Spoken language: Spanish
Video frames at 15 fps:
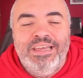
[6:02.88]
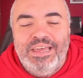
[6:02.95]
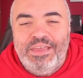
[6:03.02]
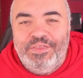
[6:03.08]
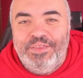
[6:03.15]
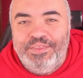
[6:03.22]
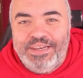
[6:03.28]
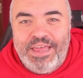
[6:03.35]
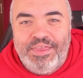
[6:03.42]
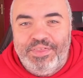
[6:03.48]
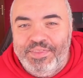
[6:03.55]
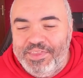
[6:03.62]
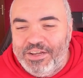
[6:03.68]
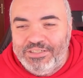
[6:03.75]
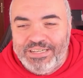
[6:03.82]
etcétera,
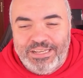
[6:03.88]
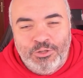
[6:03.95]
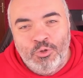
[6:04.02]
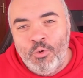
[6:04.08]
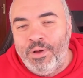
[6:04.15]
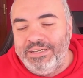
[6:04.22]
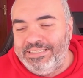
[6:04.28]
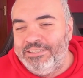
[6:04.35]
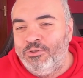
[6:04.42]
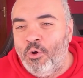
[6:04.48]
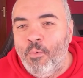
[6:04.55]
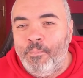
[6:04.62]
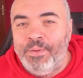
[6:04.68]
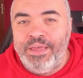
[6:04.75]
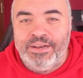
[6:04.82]
etcétera. O sea, tú vas a
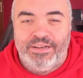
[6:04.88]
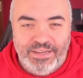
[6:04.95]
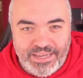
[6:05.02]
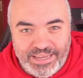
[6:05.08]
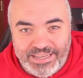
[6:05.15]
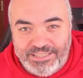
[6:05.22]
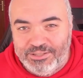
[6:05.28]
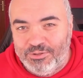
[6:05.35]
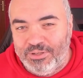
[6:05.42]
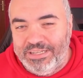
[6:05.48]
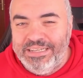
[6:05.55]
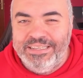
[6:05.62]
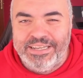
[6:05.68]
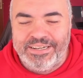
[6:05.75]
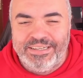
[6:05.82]
escupir esto en
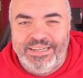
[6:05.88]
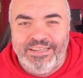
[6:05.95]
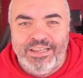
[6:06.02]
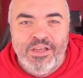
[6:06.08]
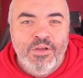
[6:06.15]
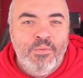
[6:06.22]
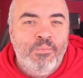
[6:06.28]
Internet,